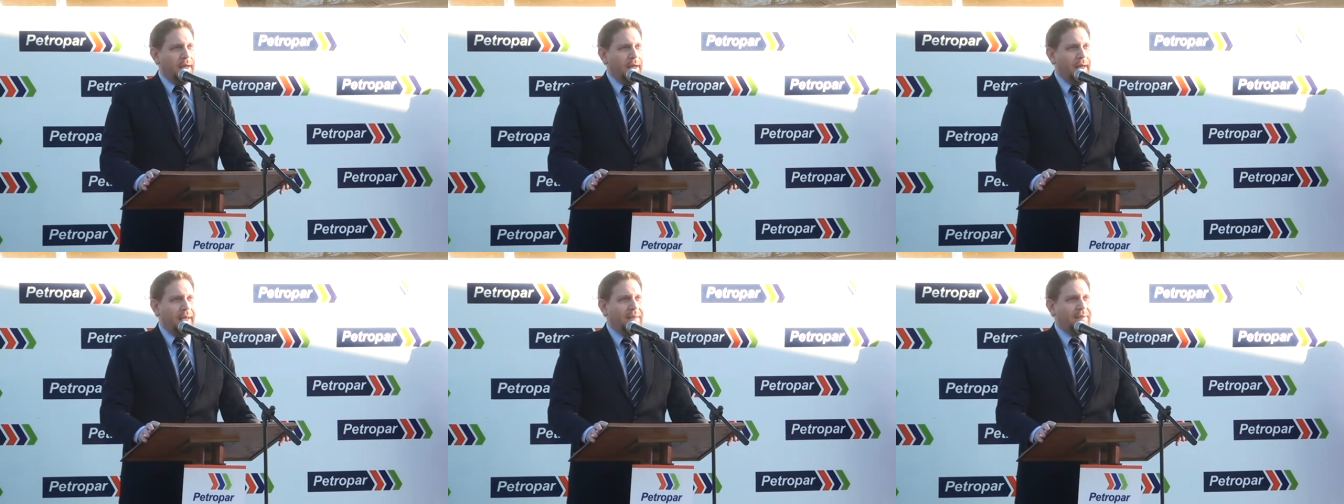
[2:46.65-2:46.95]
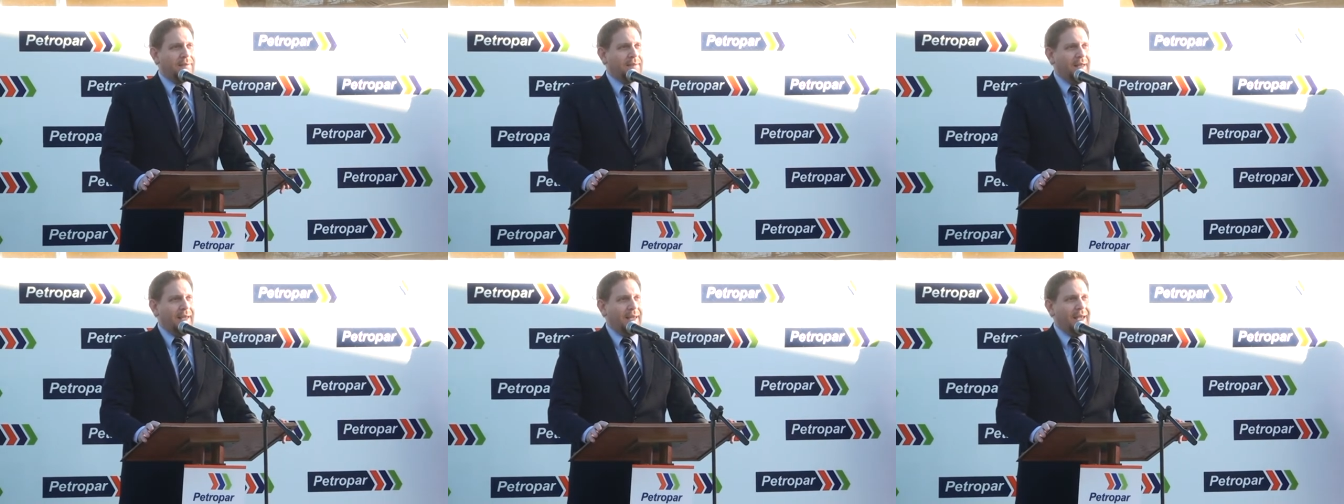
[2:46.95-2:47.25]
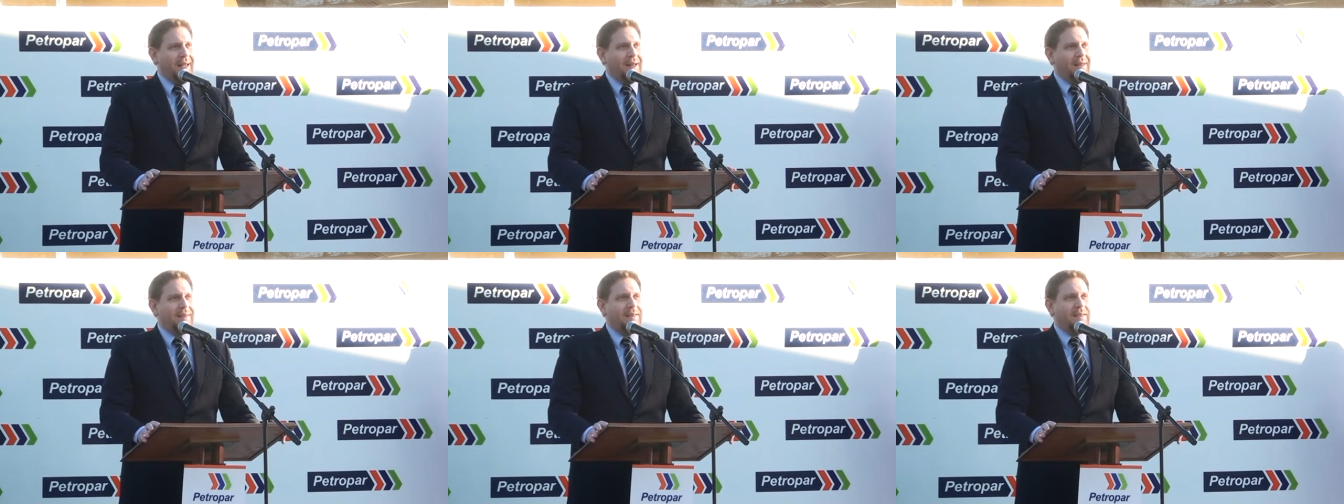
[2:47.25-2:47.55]
es
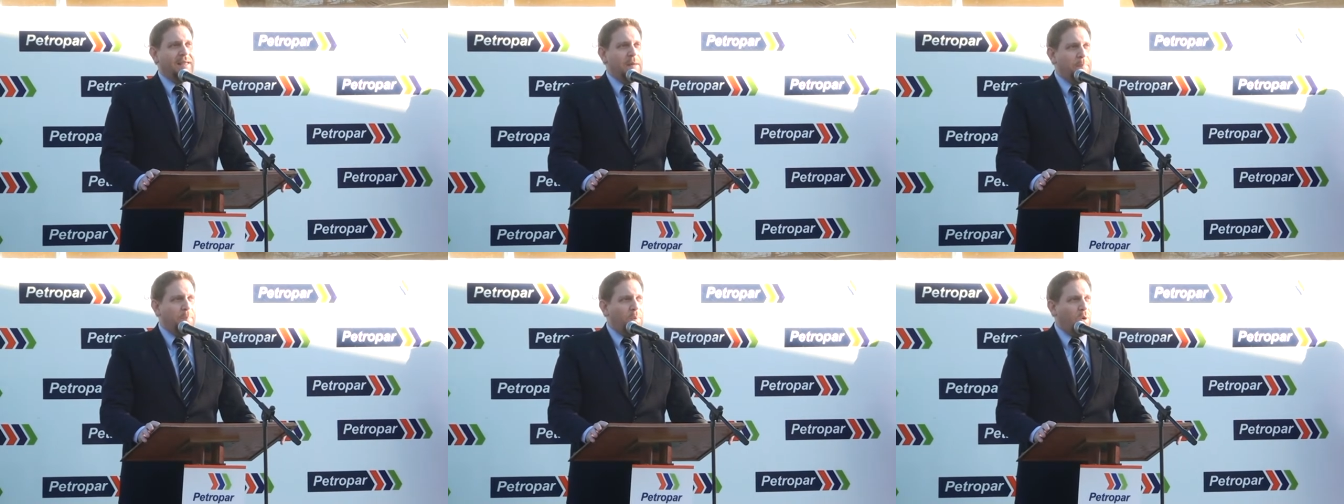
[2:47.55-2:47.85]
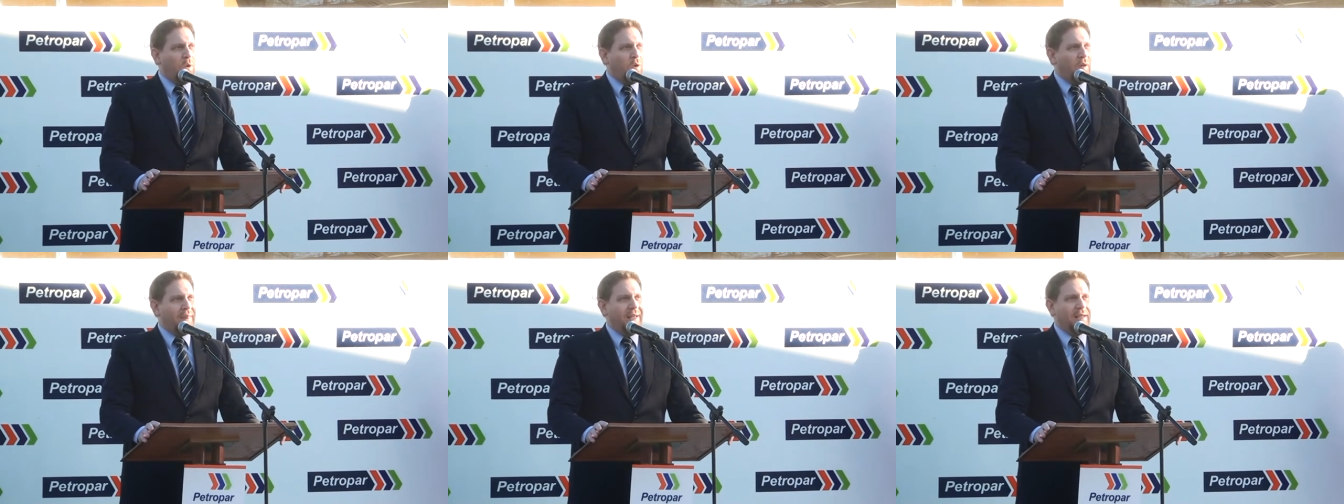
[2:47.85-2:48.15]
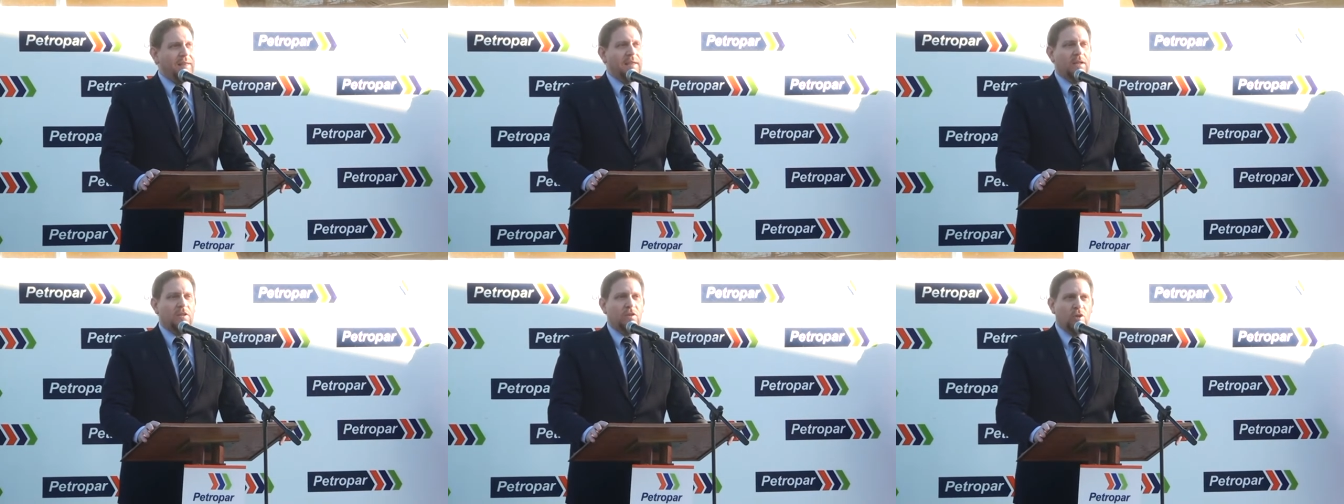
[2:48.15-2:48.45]
el tipo de
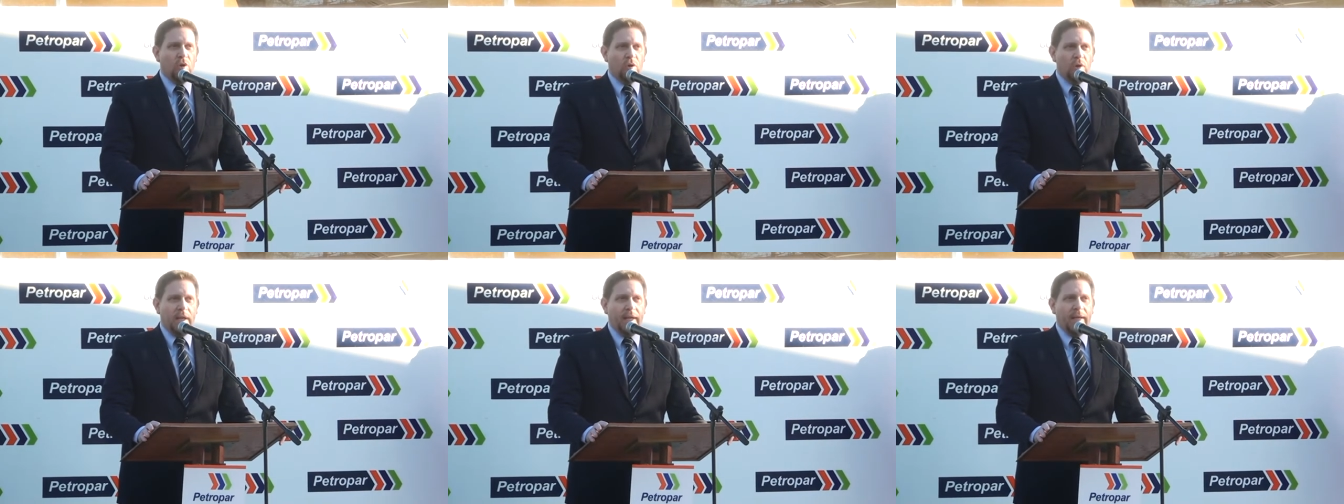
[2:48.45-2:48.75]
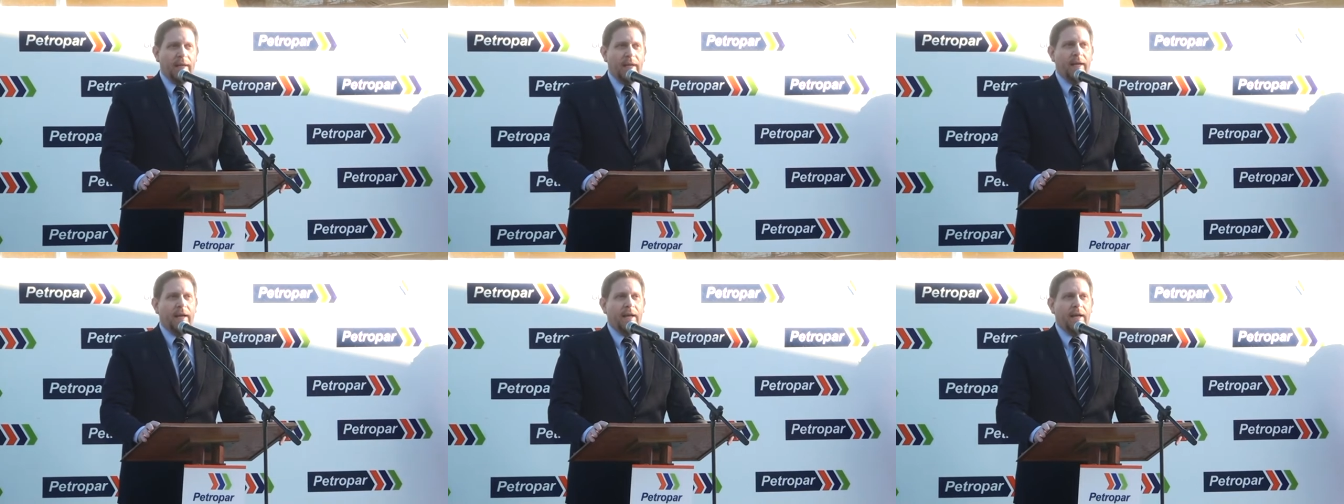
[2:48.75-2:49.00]
estaciones que